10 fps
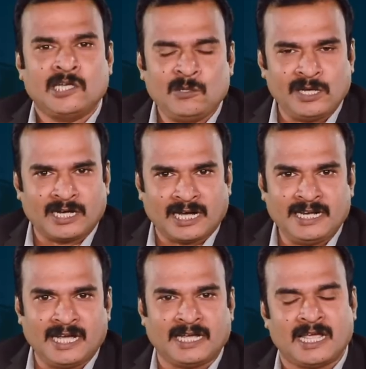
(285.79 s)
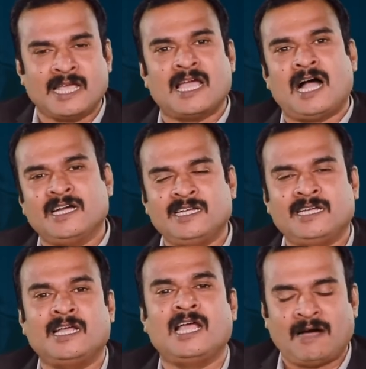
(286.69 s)
என்னுடைய கைரேகையை அங்கு
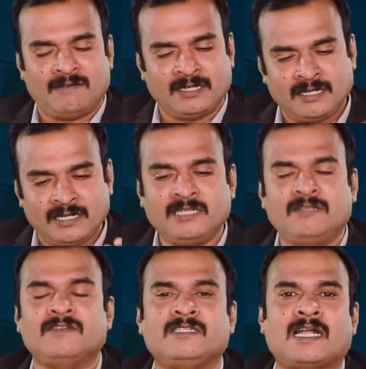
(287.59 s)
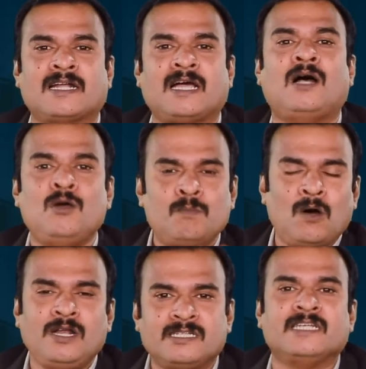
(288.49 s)
அவன் எடுத்து வச்சுட்டானா
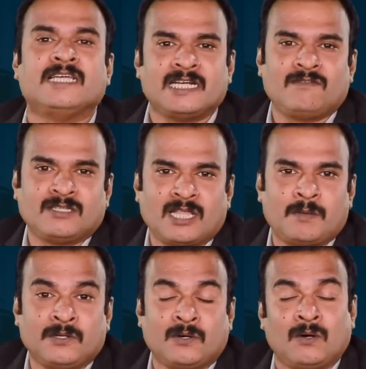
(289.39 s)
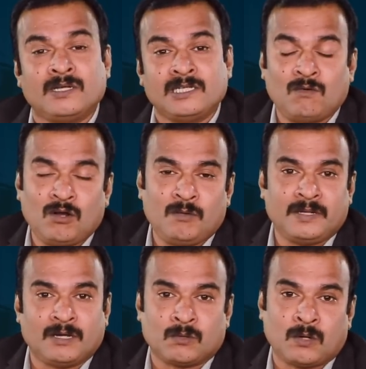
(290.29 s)
போலீஸு என்ன வந்து தான் பிடிக்கும் எவ்வளோ
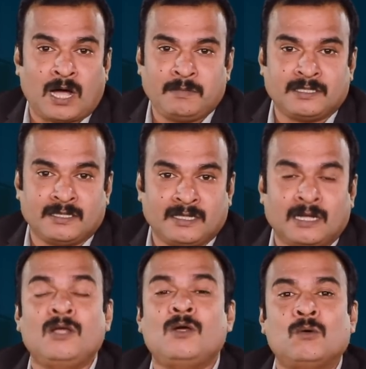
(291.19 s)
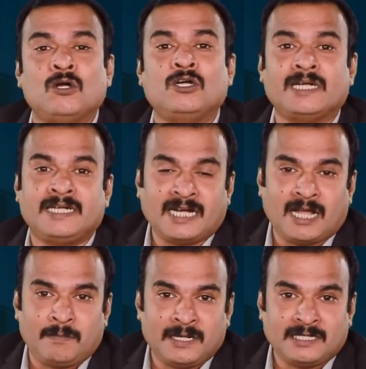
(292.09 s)
பெரிய ஒரு ஆபத்து இது உங்களுடைய
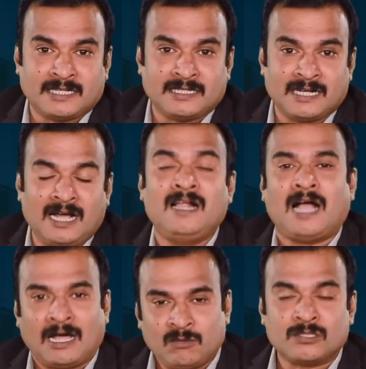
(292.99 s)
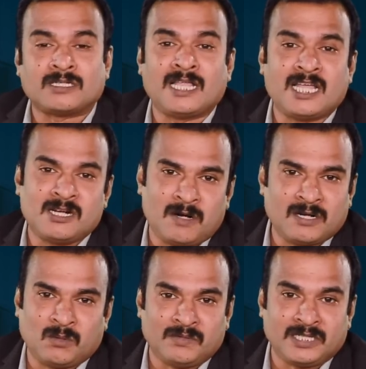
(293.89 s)
டேட்டா ப்ரீச் ஆச்சுன்னா அது ஒரு
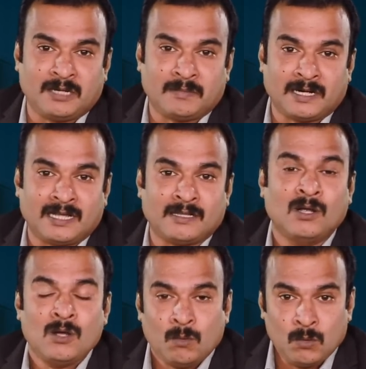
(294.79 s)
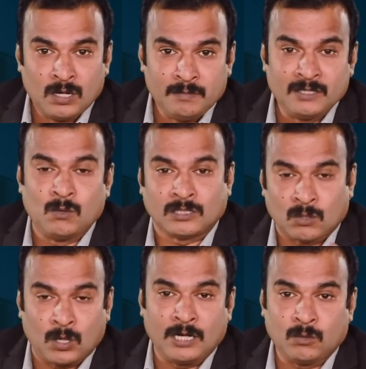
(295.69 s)
சாதாரணமான ஒரு விஷயம் கிடையாது உங்கள் மீது
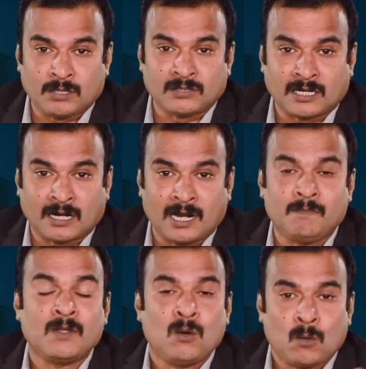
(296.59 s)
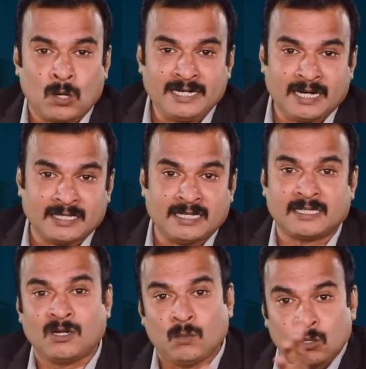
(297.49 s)
ஒருத்தன் கொலை குற்றம் சாட்டலாம் கொலை நடந்த
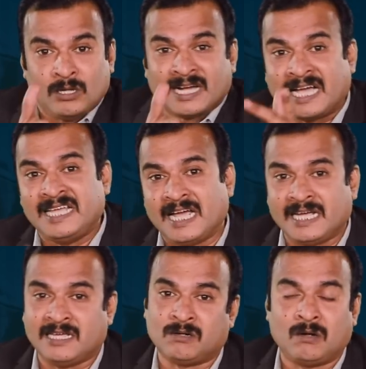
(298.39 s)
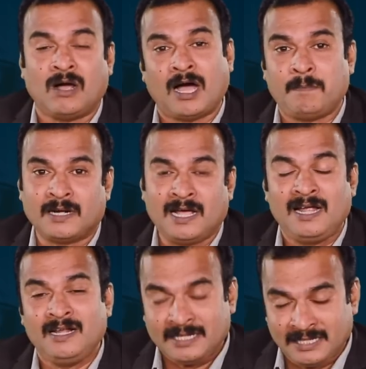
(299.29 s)
இடத்தில் உங்களுடைய கைரேகை இருக்கும் அப்போனா
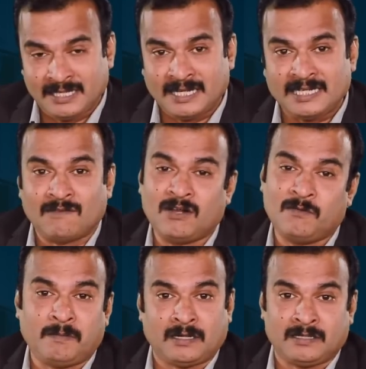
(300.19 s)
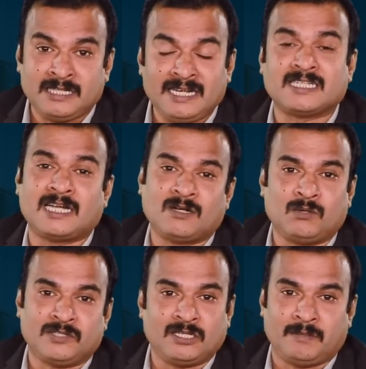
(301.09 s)
இது எவ்வளவு சீரியஸான
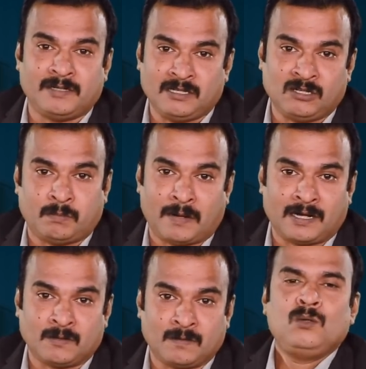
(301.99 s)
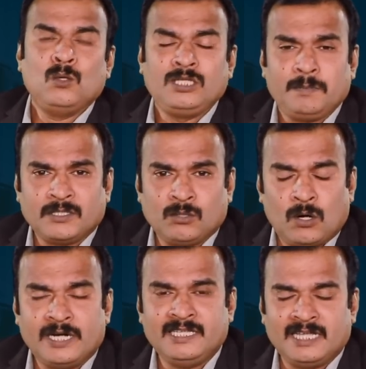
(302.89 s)
ஒரு விஷயம் அப்படின்னு நீங்கள் பார்க்கணும் நூற்றி பத்து
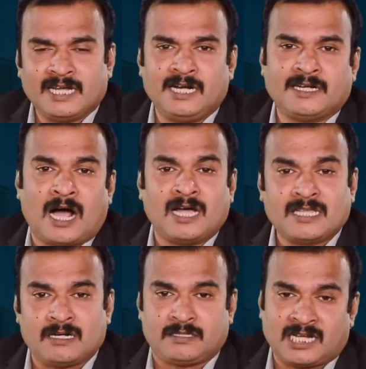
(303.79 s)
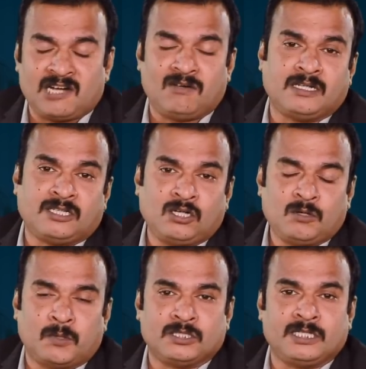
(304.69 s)
கோடி இந்தியர்களின் ஆதார் தகவல்கள் திருட்டு
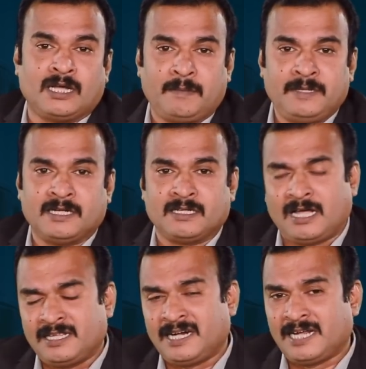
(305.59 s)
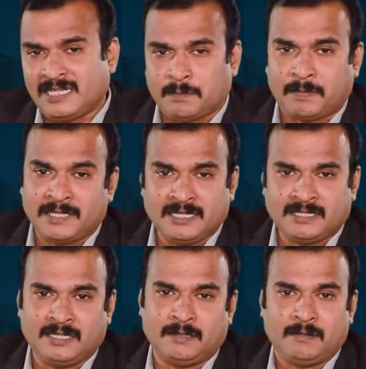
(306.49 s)
போச்சு அப்படிங்கிறது அது ரெண்டாயிரம் ரெண்டாயிரத்தி
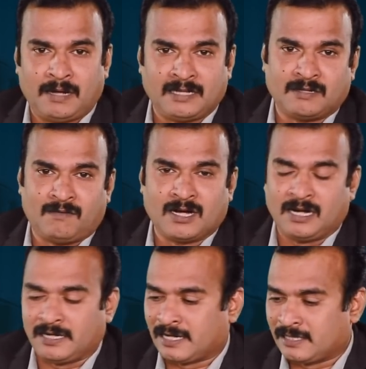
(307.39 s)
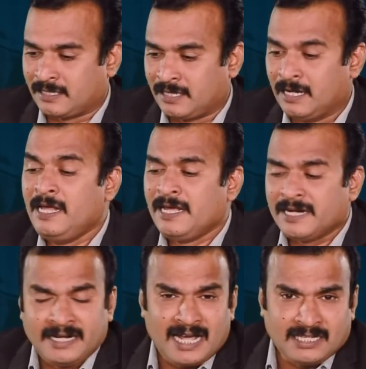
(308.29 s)
பதினெட்டு அந்த வாக்கில் நடந்தது
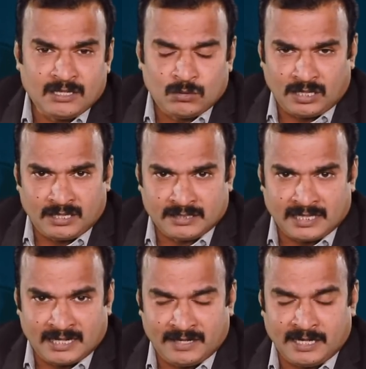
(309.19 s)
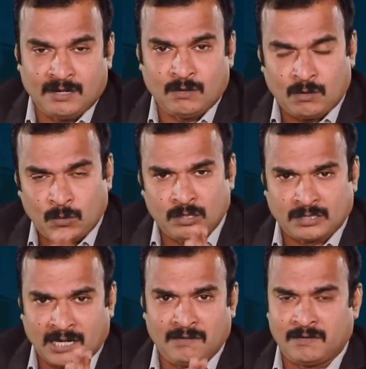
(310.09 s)
ரெண்டாயிரத்தி இருபத்தி ரெண்டு ஜனவரியில் ஒரு
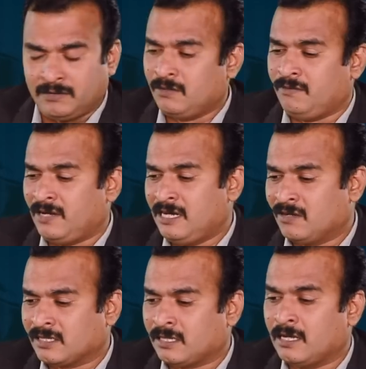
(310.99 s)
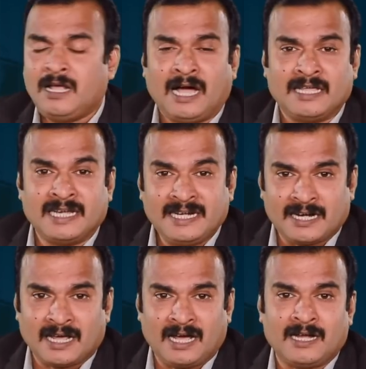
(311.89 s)
தகவல் வந்து வெளியில் வந்தது அது
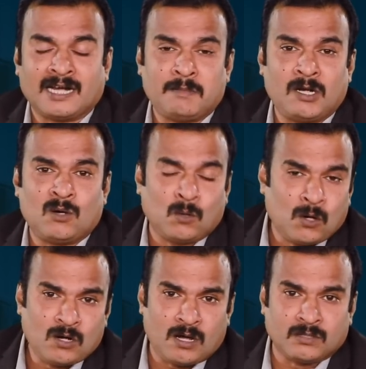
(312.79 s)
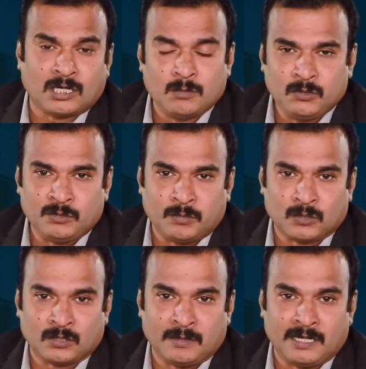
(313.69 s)
என்னென்னா நம்மளால் கொரோனாவுக்கு தடுப்பூசி
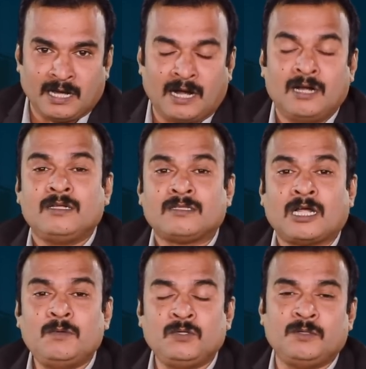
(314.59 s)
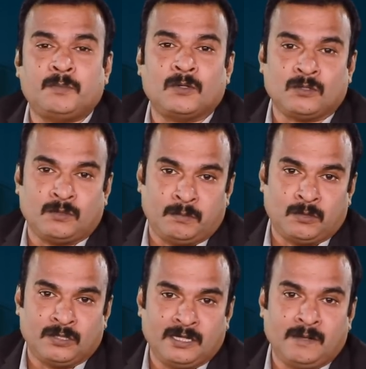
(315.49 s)
போட்டுக்கிட்டோம் இல்லையா தடுப்பூசி போட்டுக்கும்
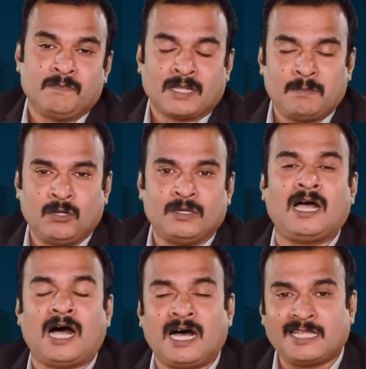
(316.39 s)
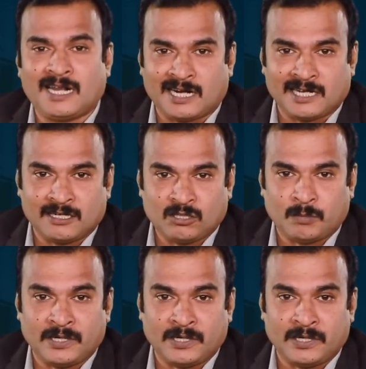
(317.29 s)
போது நம்மளுடைய ஆதார் கார்டை எடுத்துகிட்டு